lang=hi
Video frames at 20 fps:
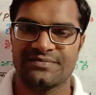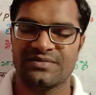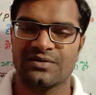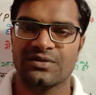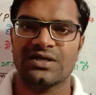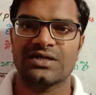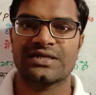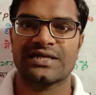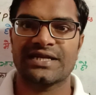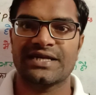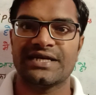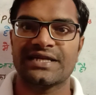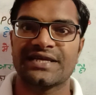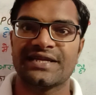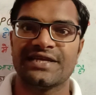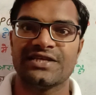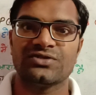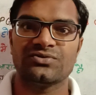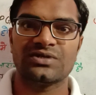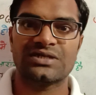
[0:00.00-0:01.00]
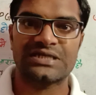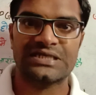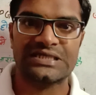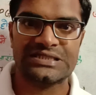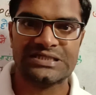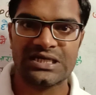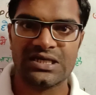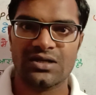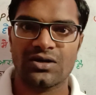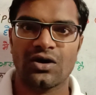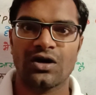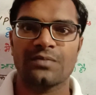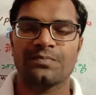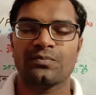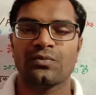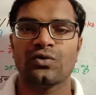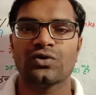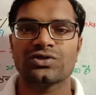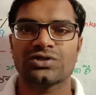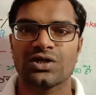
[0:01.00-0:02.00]
मतलब ट्रेंड ग्रेजुएट टीचर और
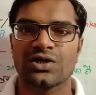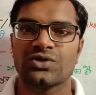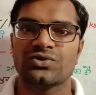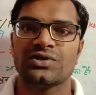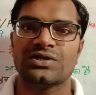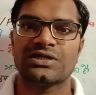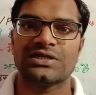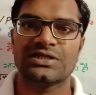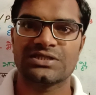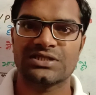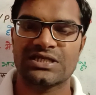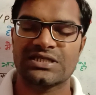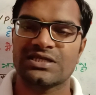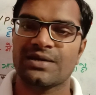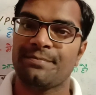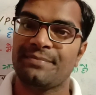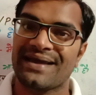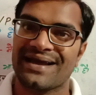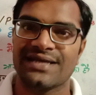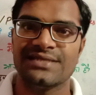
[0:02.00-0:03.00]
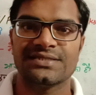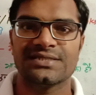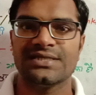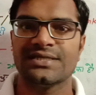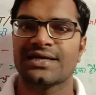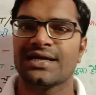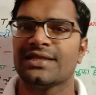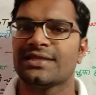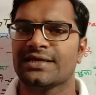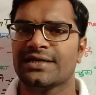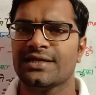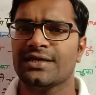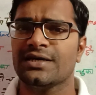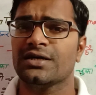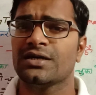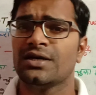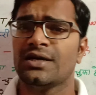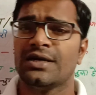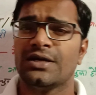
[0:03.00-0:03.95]
पोस्ट ग्रेजुएट टीचर की जब वैकेंसी निकलती है ना